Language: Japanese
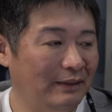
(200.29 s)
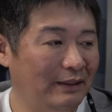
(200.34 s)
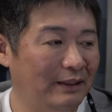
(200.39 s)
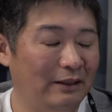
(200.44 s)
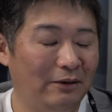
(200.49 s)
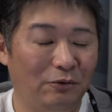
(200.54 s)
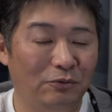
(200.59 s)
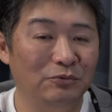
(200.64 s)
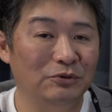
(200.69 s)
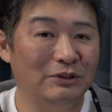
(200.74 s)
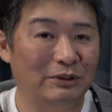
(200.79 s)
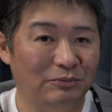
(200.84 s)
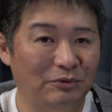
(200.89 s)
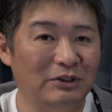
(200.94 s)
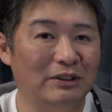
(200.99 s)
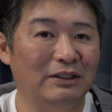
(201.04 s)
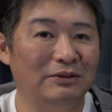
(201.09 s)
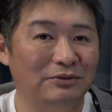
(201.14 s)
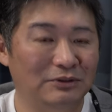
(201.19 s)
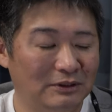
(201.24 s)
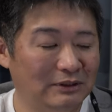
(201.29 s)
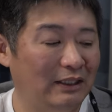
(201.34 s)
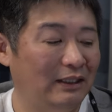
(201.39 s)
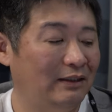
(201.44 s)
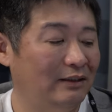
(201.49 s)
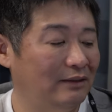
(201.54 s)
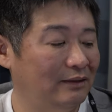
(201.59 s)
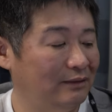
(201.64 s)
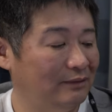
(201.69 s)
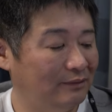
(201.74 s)
で、重さもいけるしね。
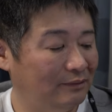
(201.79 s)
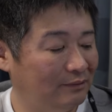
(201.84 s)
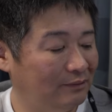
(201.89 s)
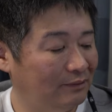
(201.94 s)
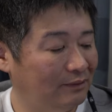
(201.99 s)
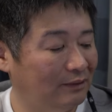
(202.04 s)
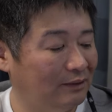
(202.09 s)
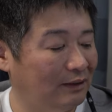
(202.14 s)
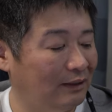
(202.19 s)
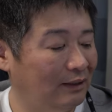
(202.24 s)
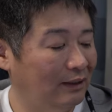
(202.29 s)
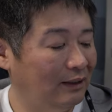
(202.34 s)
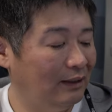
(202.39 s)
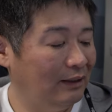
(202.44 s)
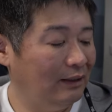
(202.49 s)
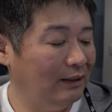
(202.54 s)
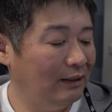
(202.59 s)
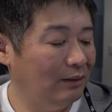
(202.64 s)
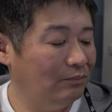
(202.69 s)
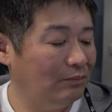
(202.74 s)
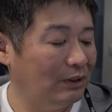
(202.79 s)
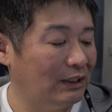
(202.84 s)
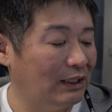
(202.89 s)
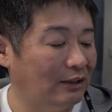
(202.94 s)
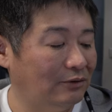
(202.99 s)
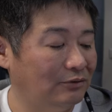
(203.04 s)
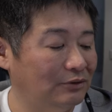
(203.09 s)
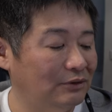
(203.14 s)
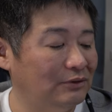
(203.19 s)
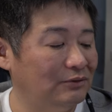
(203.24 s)
だから、まあ、
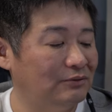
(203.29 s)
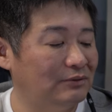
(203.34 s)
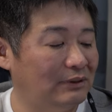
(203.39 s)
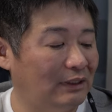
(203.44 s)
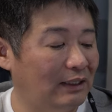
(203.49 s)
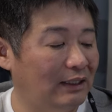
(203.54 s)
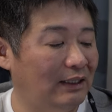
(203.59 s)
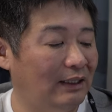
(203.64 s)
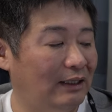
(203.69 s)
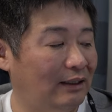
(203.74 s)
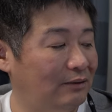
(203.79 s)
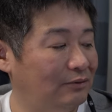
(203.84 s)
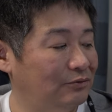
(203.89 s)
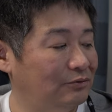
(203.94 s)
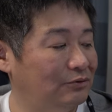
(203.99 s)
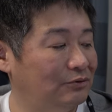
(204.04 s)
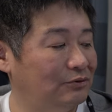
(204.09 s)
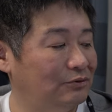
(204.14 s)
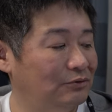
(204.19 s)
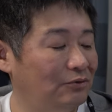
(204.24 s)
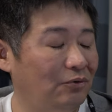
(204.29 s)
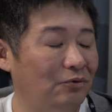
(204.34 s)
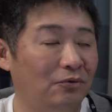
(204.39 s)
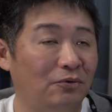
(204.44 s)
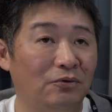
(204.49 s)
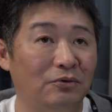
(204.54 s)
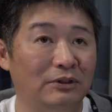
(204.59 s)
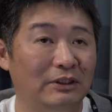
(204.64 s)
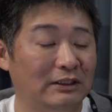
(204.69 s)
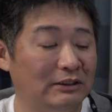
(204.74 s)
逆に言ったら、普通の
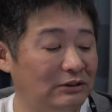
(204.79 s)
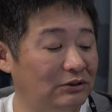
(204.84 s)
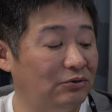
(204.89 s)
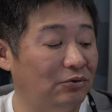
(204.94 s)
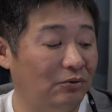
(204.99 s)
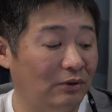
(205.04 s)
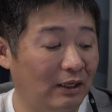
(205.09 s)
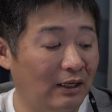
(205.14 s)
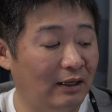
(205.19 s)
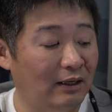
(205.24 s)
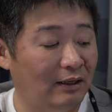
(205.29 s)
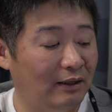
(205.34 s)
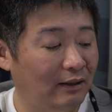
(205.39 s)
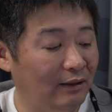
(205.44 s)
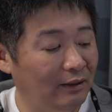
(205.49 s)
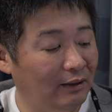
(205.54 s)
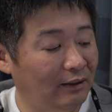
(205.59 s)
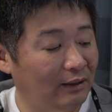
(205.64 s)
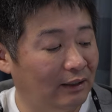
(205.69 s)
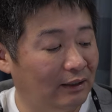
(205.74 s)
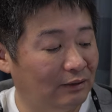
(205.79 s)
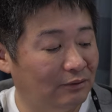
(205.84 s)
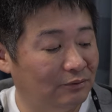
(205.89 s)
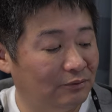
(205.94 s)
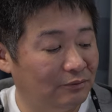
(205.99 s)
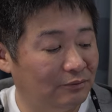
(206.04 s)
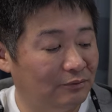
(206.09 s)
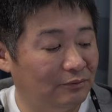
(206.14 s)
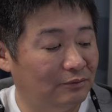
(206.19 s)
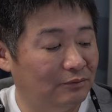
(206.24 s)
コンデジとか、あ
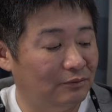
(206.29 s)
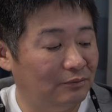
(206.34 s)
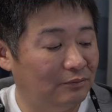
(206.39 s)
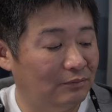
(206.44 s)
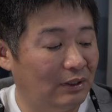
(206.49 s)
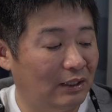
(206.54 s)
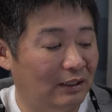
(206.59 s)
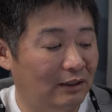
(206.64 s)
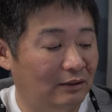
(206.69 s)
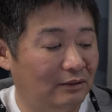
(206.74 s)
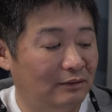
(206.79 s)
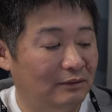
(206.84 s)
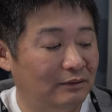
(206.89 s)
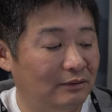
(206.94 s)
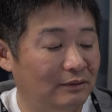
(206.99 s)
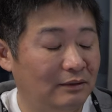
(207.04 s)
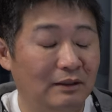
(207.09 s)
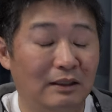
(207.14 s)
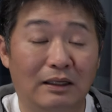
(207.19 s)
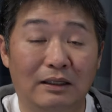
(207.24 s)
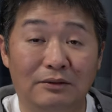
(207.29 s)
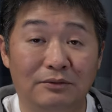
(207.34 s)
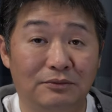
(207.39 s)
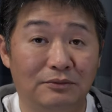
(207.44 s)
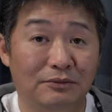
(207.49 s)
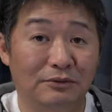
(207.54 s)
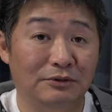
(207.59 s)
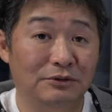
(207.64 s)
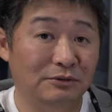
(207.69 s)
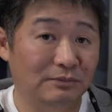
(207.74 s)
のー、まあ、あ
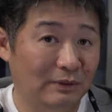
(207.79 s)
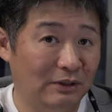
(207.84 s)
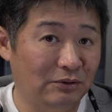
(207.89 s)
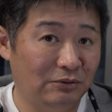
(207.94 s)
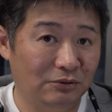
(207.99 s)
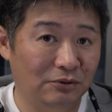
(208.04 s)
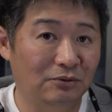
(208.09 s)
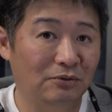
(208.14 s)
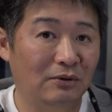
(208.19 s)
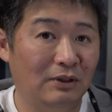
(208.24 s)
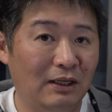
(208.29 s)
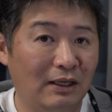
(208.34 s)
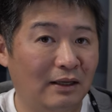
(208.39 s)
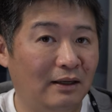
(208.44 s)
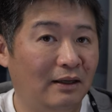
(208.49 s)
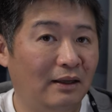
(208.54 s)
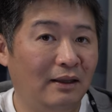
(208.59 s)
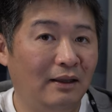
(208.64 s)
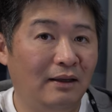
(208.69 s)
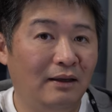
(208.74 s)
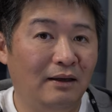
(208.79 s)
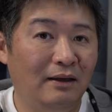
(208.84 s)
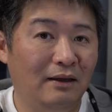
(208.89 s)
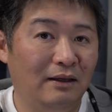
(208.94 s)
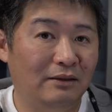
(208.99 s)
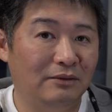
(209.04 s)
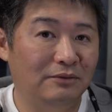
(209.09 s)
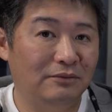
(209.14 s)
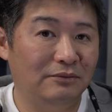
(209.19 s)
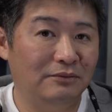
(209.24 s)
のー、スマホとか、あ
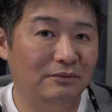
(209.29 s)
のー、